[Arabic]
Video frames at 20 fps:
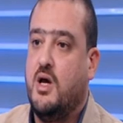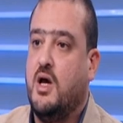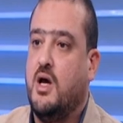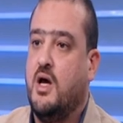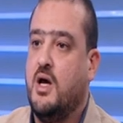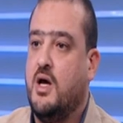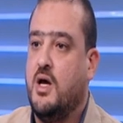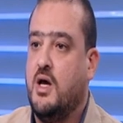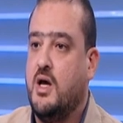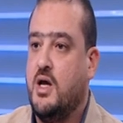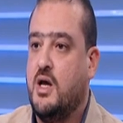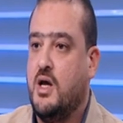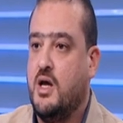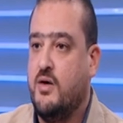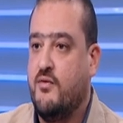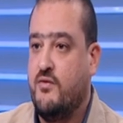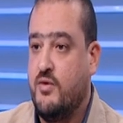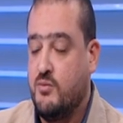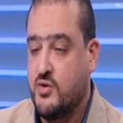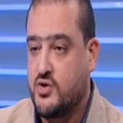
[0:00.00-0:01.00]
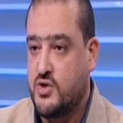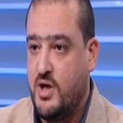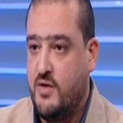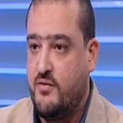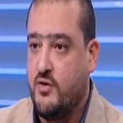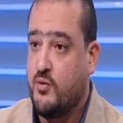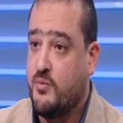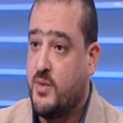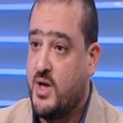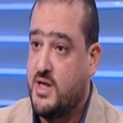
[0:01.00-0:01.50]
آه في الماتشين اللي
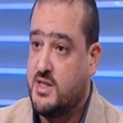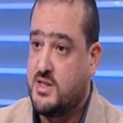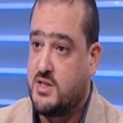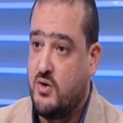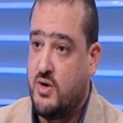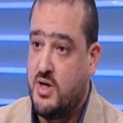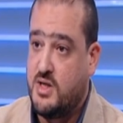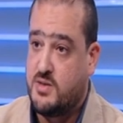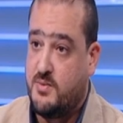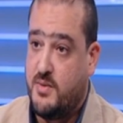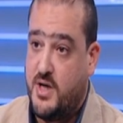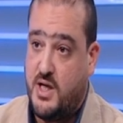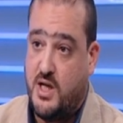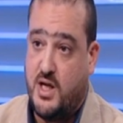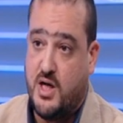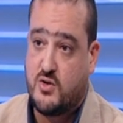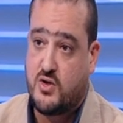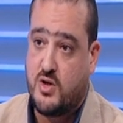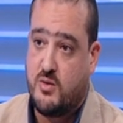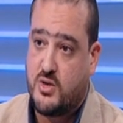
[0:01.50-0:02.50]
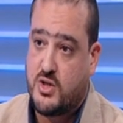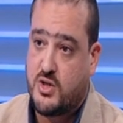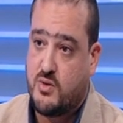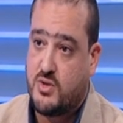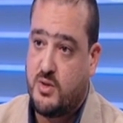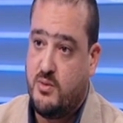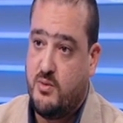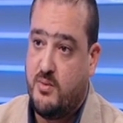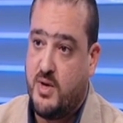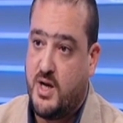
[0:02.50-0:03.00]
فاتوا بتاع سواء الاسماعيلي او سواء ماتش ابو
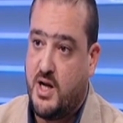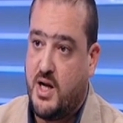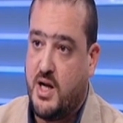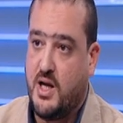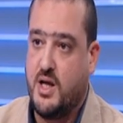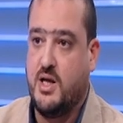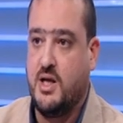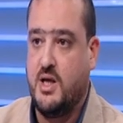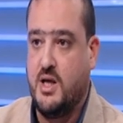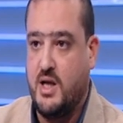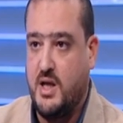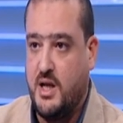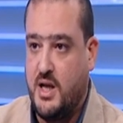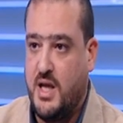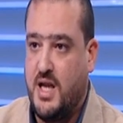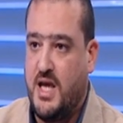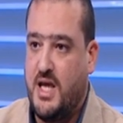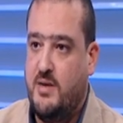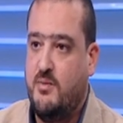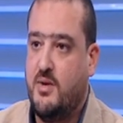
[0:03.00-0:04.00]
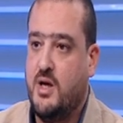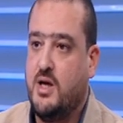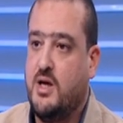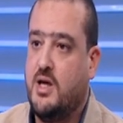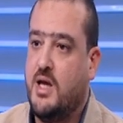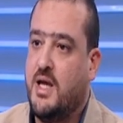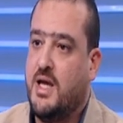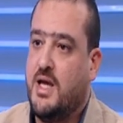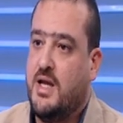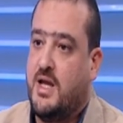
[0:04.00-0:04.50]
سليم امبارح لا اللعيبه
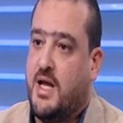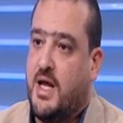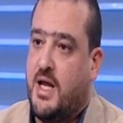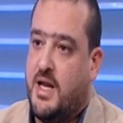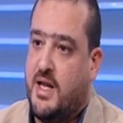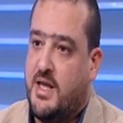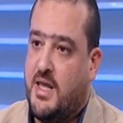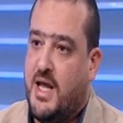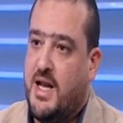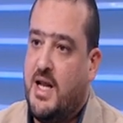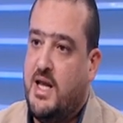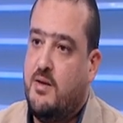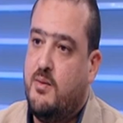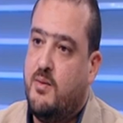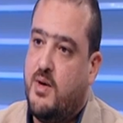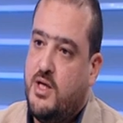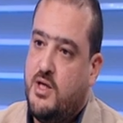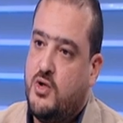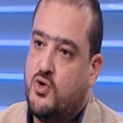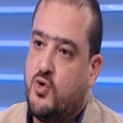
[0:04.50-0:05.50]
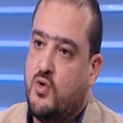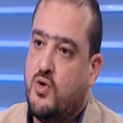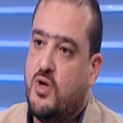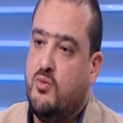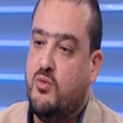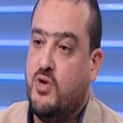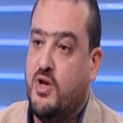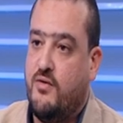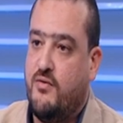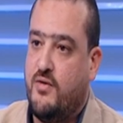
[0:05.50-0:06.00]
آه، ده اللي يبين شغل
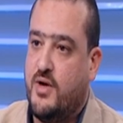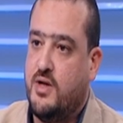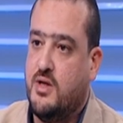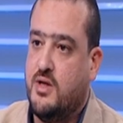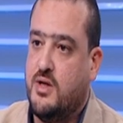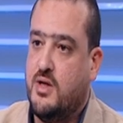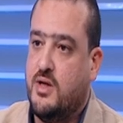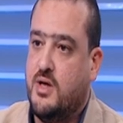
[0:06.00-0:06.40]
المدير الفني